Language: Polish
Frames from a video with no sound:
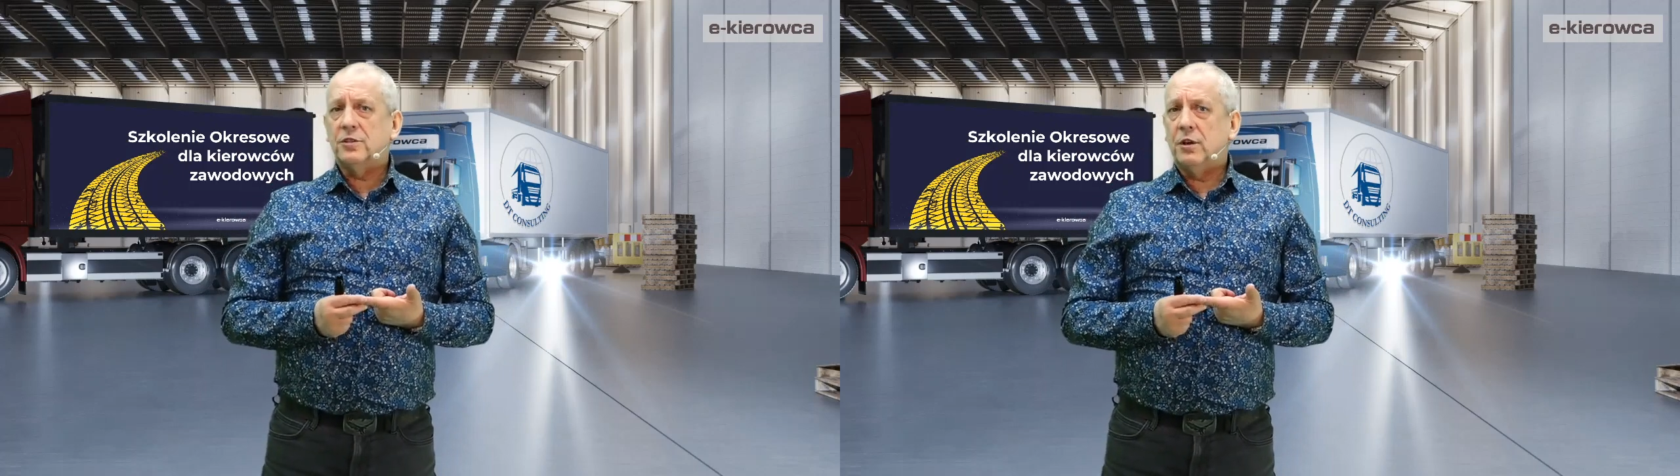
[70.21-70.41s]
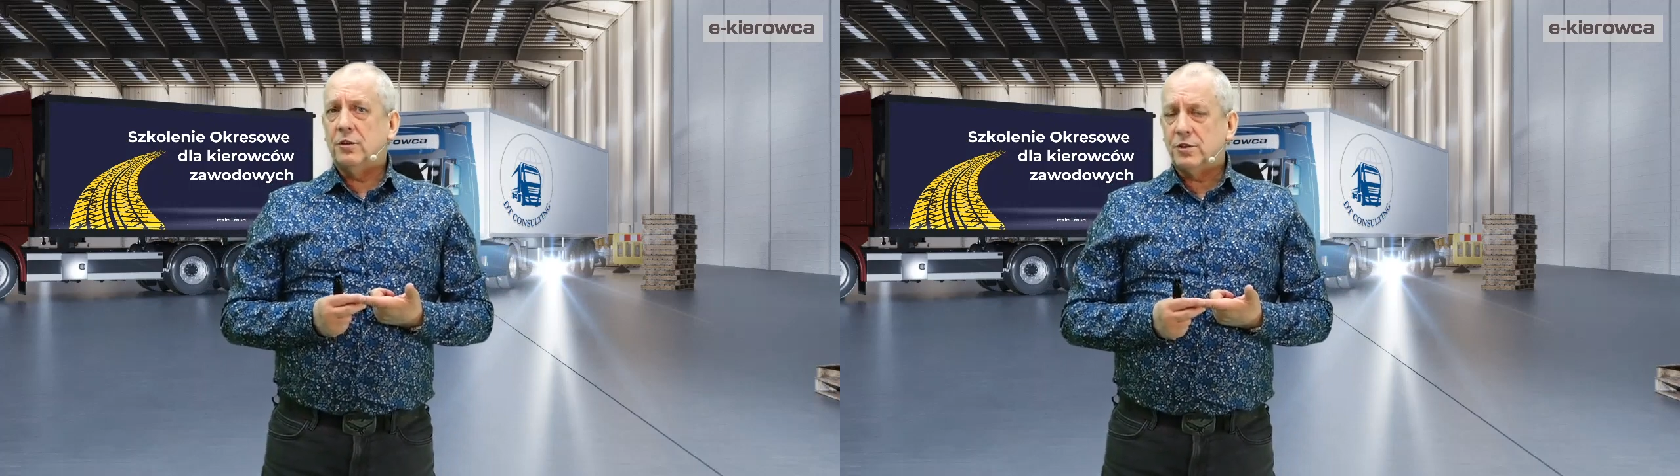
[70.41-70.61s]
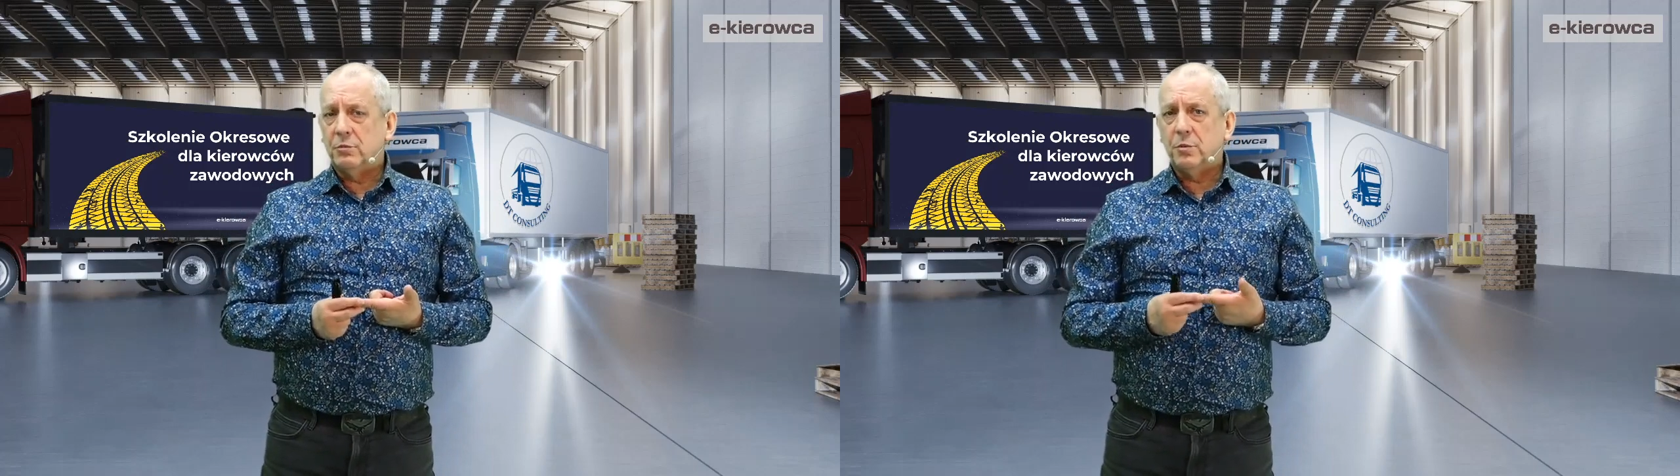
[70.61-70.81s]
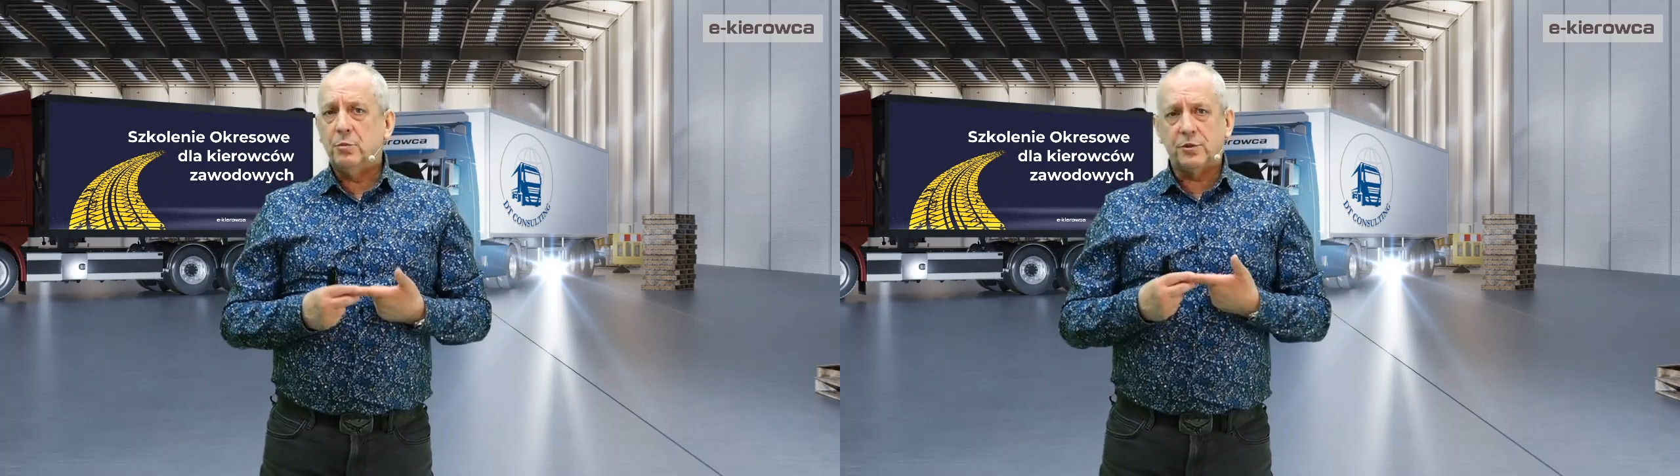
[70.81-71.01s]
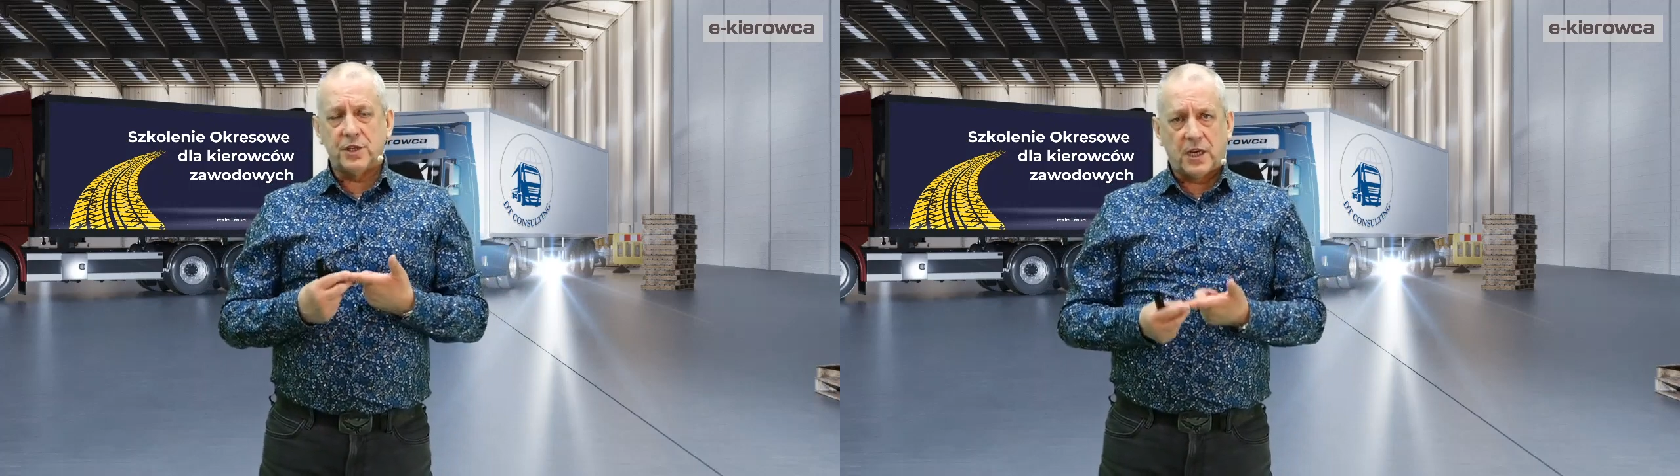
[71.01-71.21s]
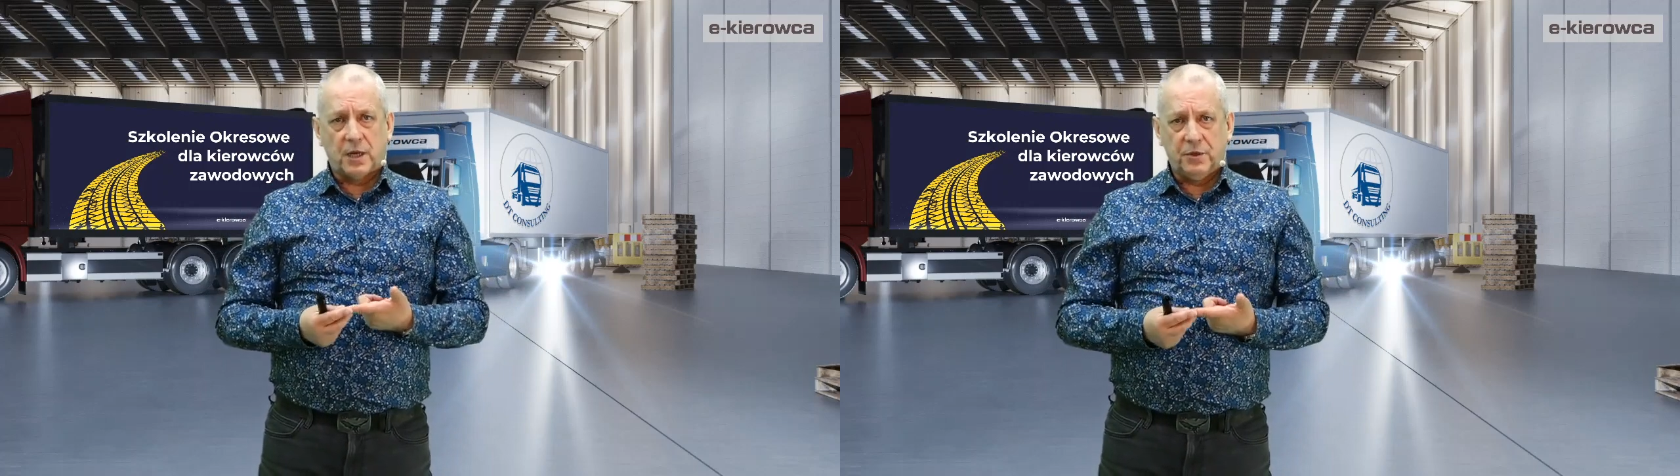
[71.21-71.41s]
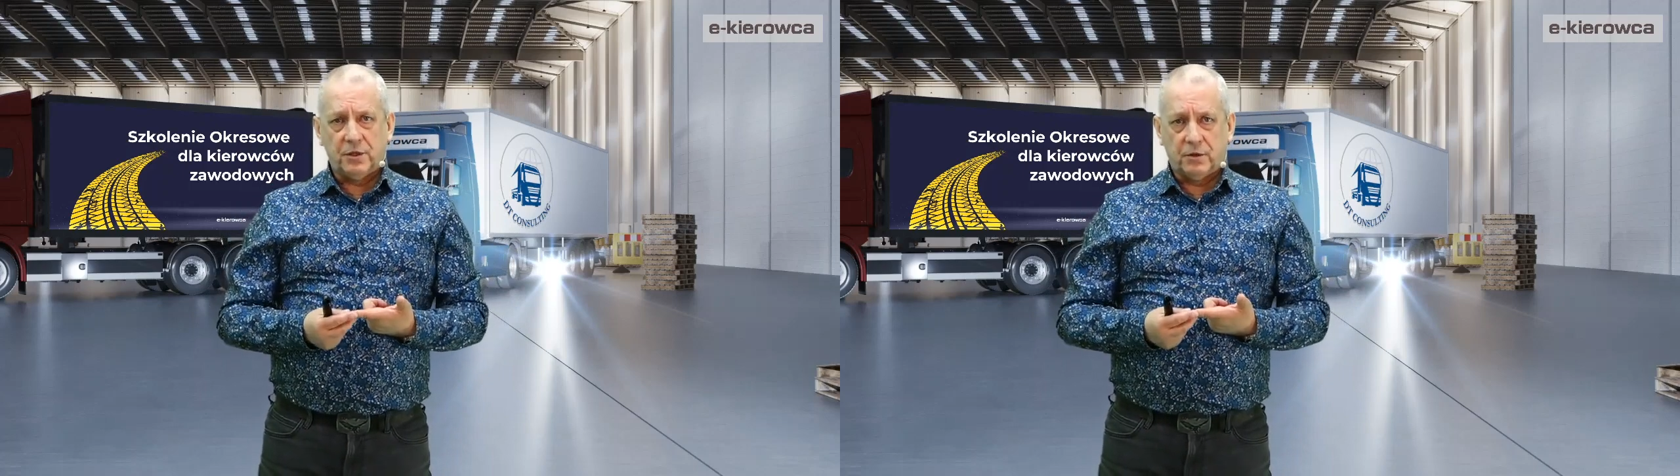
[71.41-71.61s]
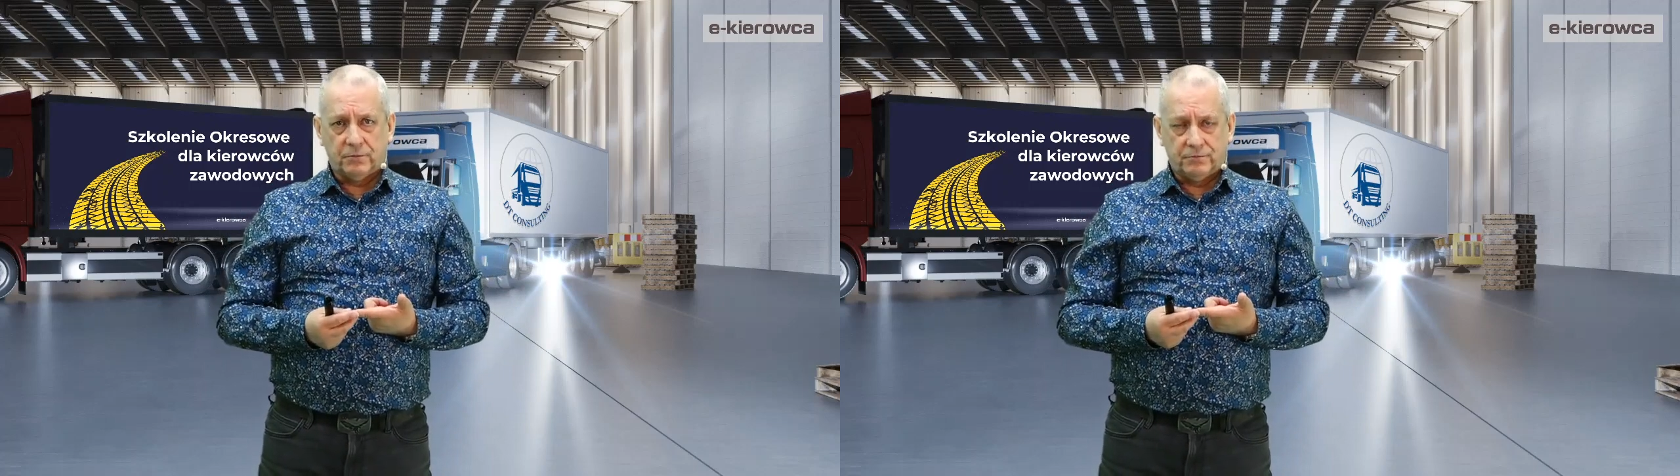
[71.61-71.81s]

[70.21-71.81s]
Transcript: osoby poza kabiną